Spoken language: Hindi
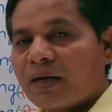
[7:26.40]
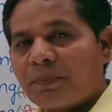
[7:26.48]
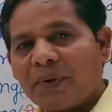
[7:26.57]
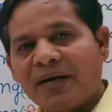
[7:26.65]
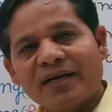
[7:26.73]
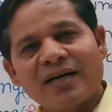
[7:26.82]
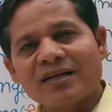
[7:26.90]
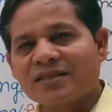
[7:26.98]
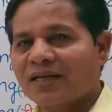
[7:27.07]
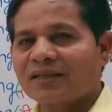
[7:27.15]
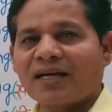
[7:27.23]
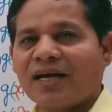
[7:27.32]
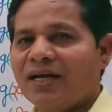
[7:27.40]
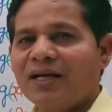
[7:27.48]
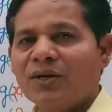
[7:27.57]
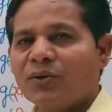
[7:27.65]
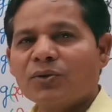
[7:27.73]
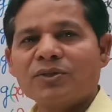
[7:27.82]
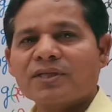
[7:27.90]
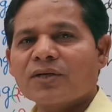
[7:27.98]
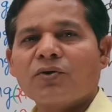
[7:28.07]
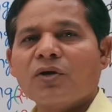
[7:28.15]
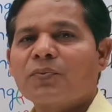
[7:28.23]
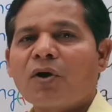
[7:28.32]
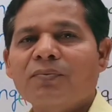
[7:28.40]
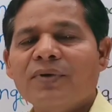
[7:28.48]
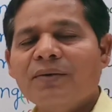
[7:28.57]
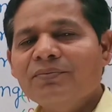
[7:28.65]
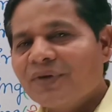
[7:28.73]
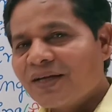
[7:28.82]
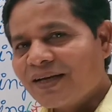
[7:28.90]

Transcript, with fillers: रिपीट कर सकता है उससे कोई प्रॉब्लम